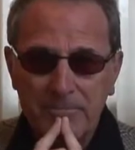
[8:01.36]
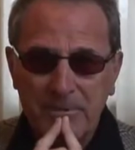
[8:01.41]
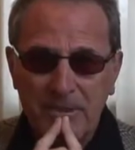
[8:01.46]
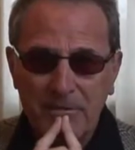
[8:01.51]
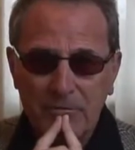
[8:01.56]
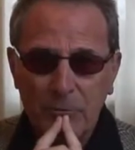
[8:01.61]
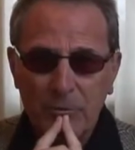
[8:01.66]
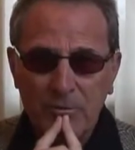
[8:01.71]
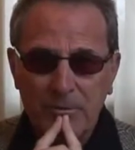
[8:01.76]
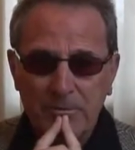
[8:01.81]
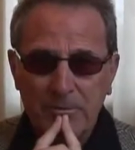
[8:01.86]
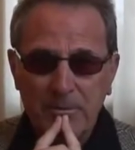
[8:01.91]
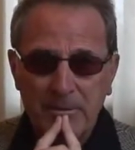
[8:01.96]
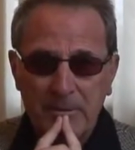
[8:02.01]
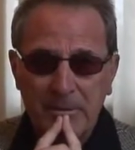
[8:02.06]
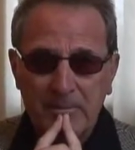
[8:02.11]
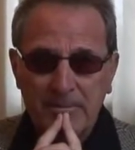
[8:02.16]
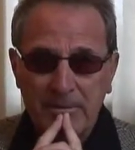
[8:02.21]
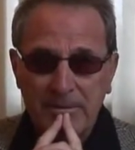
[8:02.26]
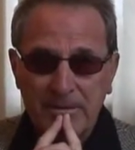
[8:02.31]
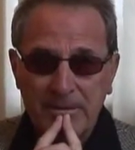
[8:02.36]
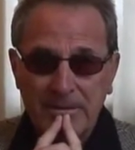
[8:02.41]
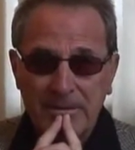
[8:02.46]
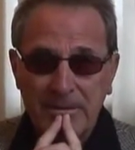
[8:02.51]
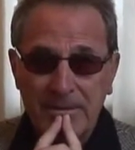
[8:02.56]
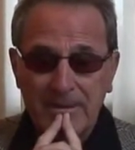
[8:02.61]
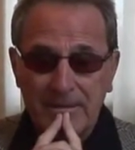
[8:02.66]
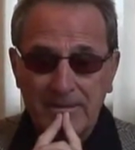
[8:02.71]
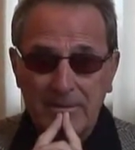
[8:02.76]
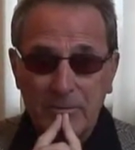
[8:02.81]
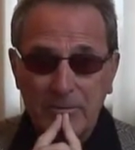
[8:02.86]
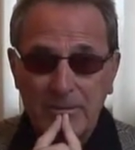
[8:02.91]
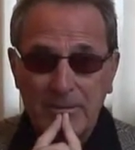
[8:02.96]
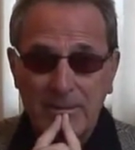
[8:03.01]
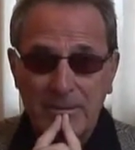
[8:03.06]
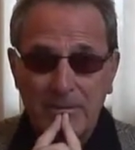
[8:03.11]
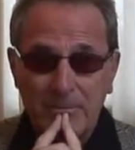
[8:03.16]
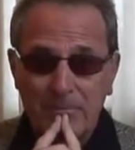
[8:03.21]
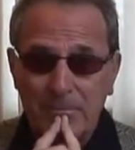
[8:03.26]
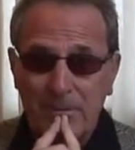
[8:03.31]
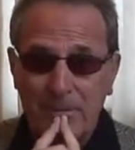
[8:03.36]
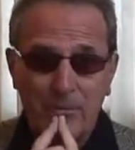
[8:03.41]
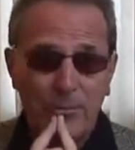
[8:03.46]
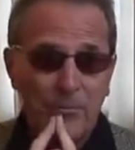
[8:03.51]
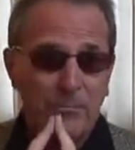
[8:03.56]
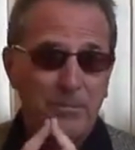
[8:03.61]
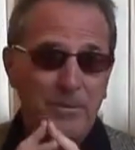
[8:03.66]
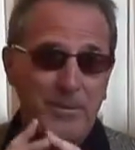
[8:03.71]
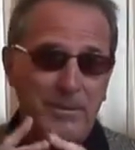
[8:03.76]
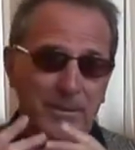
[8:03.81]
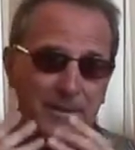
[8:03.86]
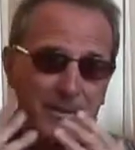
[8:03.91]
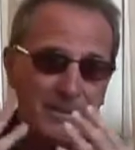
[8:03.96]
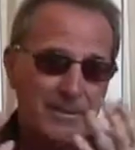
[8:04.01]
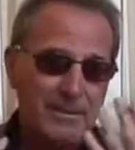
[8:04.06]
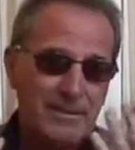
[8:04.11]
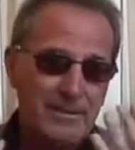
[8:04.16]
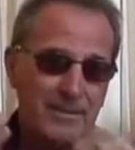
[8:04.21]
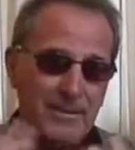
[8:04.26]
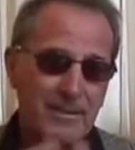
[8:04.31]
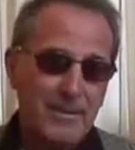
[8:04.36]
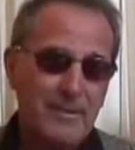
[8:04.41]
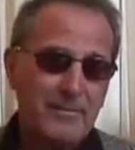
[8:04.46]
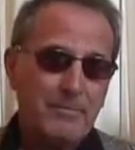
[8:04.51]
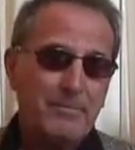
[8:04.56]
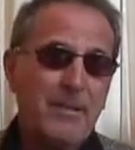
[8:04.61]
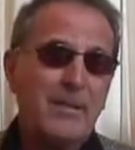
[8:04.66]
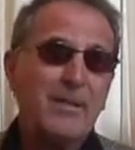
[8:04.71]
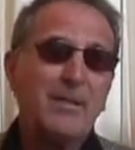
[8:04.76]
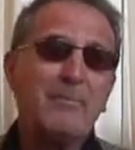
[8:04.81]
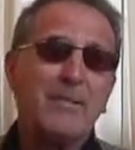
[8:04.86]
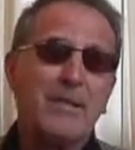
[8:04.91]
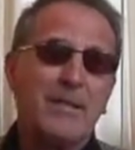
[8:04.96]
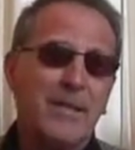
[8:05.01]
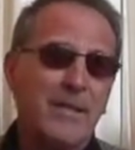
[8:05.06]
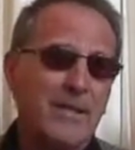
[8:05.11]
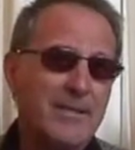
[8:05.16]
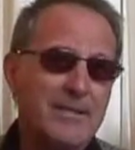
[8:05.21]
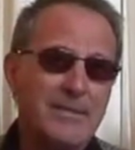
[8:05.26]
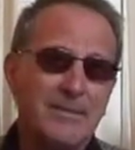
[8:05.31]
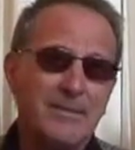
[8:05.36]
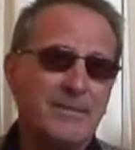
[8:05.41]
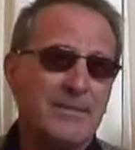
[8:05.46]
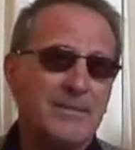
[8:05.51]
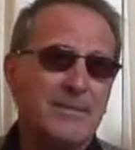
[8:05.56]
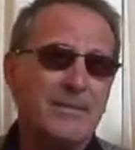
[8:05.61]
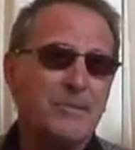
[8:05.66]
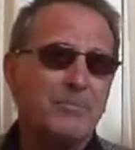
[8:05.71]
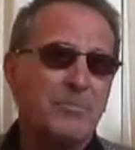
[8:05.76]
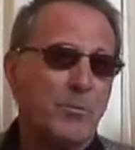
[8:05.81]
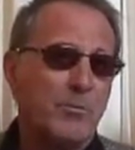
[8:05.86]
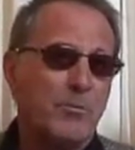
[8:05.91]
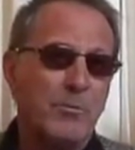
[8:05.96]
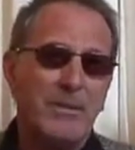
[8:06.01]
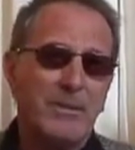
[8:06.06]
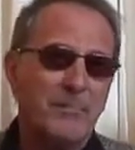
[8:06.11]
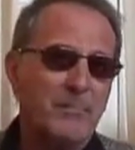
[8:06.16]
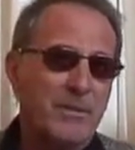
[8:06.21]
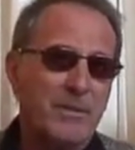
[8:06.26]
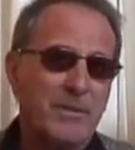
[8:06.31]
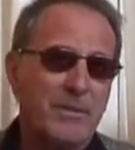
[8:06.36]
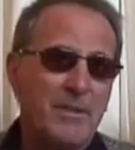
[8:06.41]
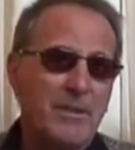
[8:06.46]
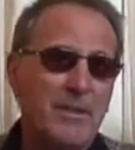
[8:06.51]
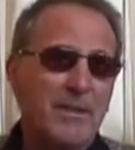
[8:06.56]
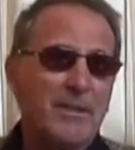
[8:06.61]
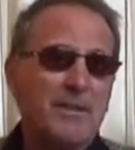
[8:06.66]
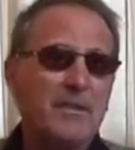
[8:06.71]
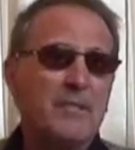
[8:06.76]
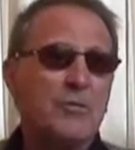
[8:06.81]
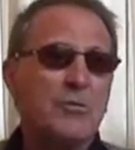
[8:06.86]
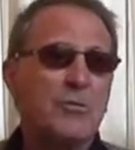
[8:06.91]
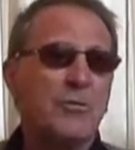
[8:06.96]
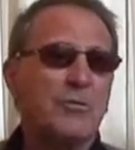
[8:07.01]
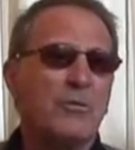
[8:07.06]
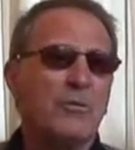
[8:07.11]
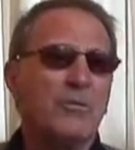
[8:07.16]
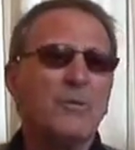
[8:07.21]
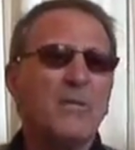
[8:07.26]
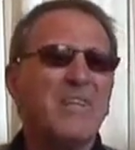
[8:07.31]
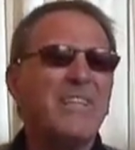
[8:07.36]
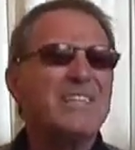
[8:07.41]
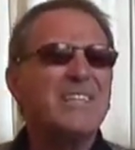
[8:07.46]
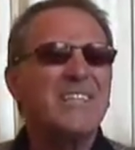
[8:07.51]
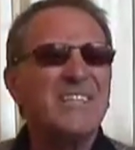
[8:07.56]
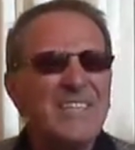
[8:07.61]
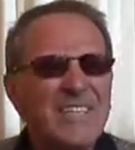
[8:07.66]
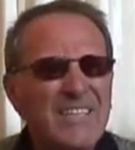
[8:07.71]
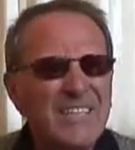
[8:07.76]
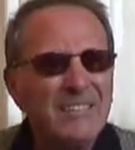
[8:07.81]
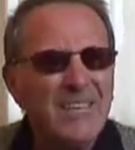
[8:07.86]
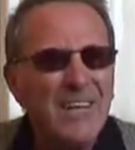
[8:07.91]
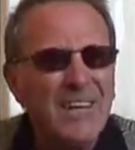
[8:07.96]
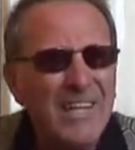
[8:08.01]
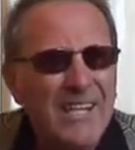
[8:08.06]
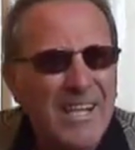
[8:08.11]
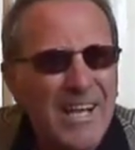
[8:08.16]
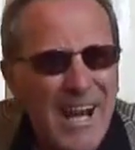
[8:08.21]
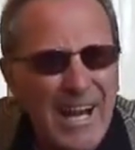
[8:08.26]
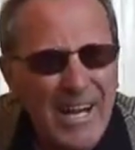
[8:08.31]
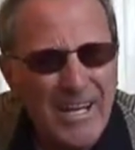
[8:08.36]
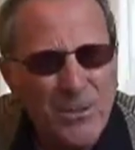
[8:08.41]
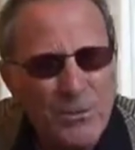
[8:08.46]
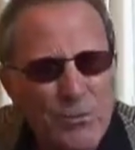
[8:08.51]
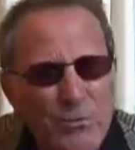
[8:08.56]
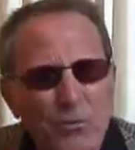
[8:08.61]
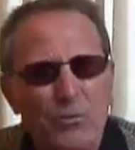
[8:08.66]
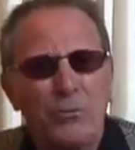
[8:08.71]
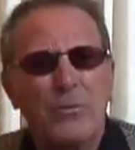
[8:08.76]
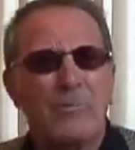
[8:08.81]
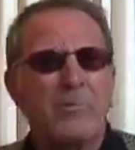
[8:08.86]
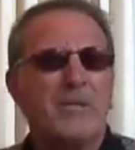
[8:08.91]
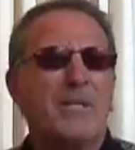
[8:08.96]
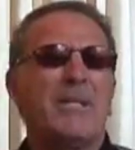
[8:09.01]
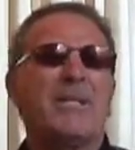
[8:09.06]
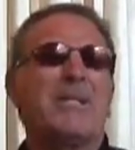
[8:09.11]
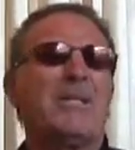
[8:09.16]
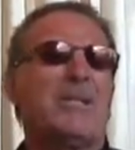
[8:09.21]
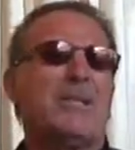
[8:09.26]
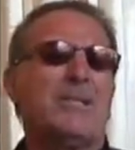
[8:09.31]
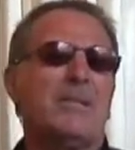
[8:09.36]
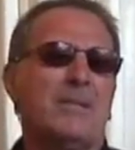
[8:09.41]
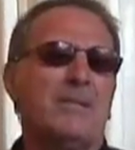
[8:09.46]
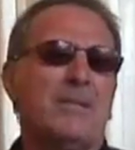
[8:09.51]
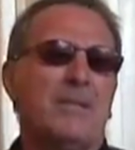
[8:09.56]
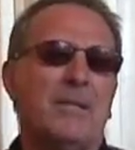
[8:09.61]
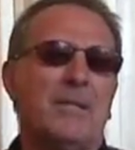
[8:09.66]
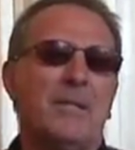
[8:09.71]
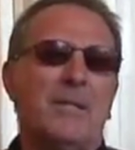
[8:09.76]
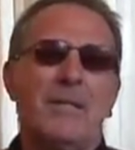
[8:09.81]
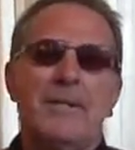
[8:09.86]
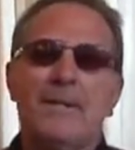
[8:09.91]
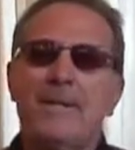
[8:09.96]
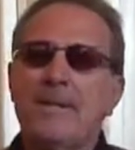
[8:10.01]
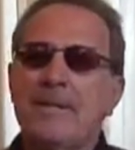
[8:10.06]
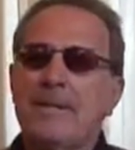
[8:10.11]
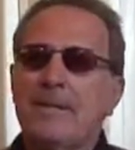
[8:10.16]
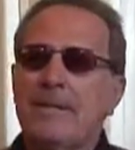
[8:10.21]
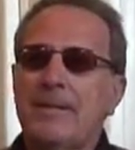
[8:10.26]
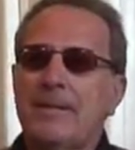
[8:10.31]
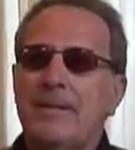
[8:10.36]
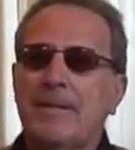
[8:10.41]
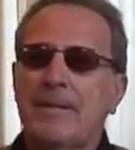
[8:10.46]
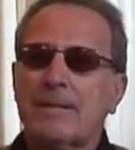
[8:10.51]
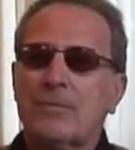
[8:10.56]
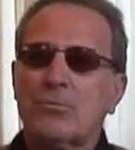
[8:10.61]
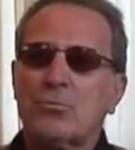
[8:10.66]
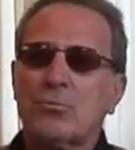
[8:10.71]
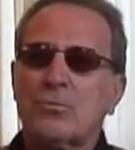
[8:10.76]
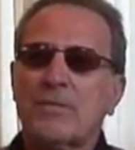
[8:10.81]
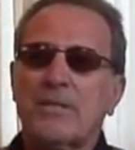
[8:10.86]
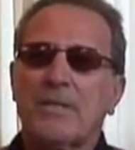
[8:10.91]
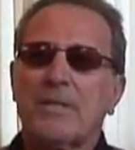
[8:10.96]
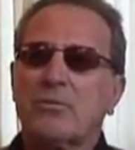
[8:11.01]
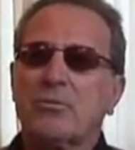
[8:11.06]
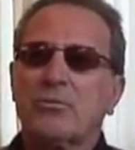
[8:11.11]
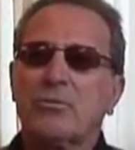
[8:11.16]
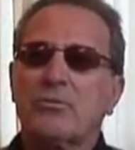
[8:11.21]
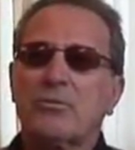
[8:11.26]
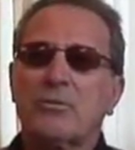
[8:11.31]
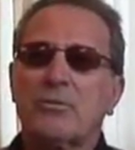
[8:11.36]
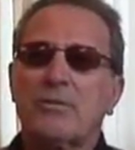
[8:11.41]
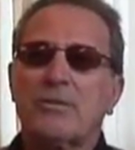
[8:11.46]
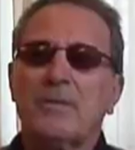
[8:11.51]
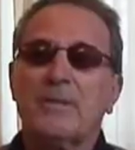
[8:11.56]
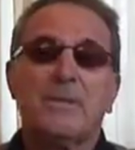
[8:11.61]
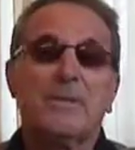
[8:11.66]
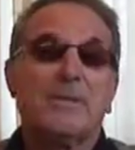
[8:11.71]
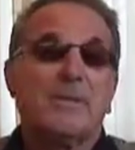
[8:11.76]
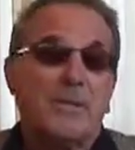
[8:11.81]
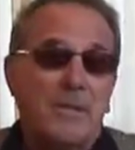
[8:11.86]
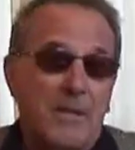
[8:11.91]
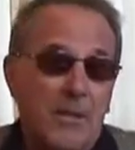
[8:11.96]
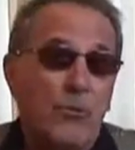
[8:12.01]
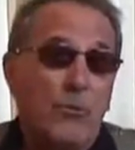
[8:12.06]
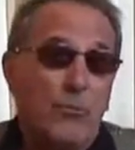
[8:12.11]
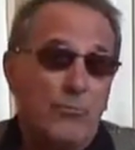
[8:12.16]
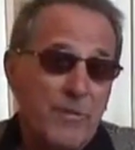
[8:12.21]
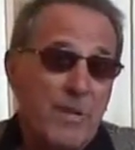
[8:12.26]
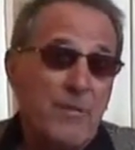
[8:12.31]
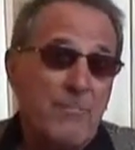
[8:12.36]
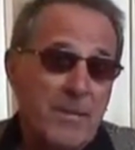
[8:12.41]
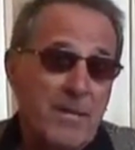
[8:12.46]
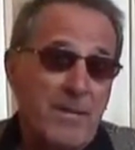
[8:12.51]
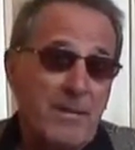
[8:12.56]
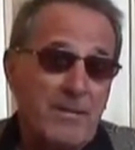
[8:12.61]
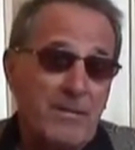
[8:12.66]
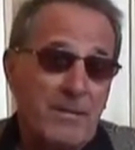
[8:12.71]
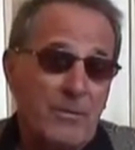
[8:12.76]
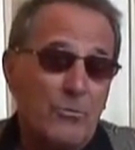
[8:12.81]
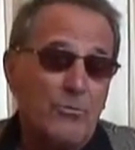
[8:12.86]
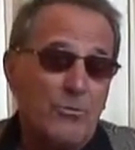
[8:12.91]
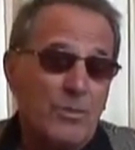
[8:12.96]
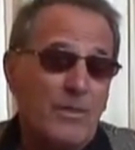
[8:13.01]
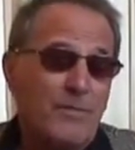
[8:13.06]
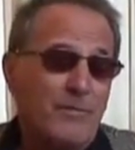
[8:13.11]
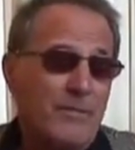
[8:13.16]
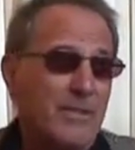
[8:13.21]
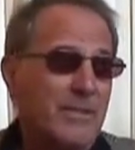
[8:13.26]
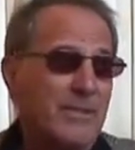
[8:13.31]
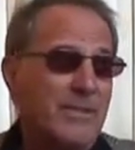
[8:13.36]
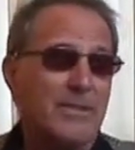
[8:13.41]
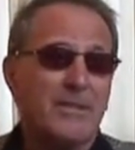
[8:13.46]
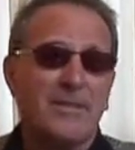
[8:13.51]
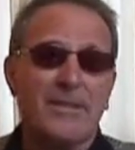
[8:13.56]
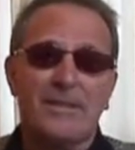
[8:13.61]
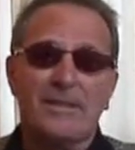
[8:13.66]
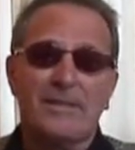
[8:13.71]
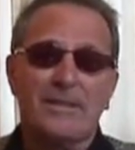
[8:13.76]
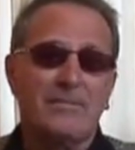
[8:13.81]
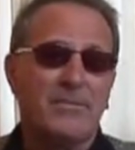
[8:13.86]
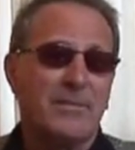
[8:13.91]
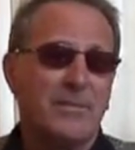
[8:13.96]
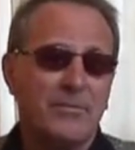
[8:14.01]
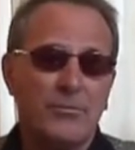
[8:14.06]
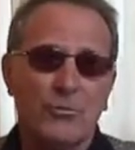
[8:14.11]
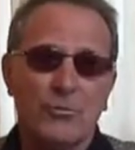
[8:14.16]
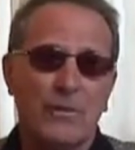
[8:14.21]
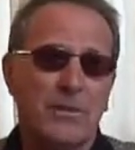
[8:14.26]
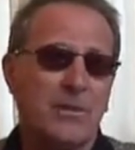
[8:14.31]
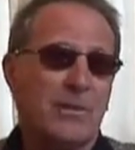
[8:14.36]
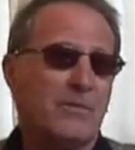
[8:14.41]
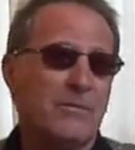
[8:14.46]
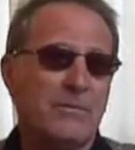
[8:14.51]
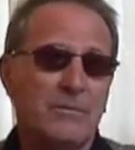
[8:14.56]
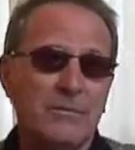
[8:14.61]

talvolta prima della partita andava, doveva andare in bagno per, eh, per liberarsi di, di problemi di stomaco, perché sentiva il calcio in una maniera incredibile era stuzzicato continuamente e ovviamente, logicamente, da difensori che